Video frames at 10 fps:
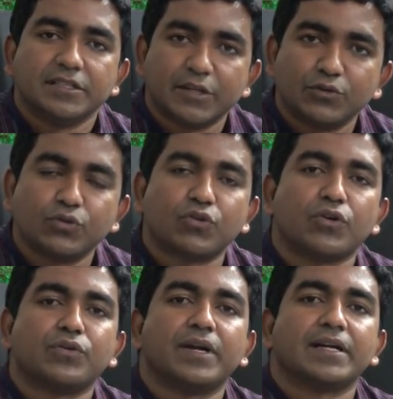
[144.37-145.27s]
যেহেতু
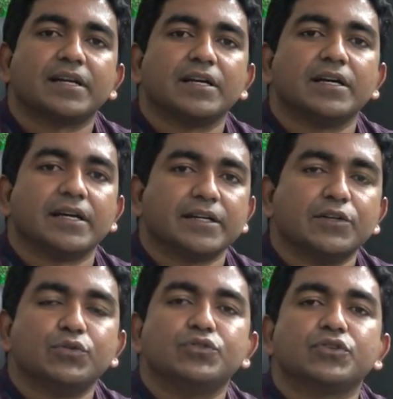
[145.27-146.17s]
করোনা একটা এটা
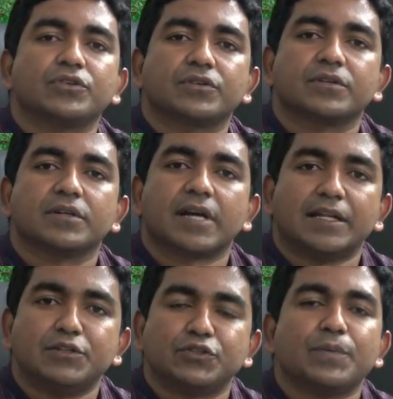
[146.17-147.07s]

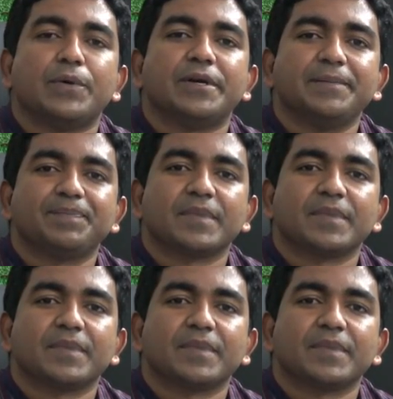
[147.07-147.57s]
দুর্যোগকালীন সময়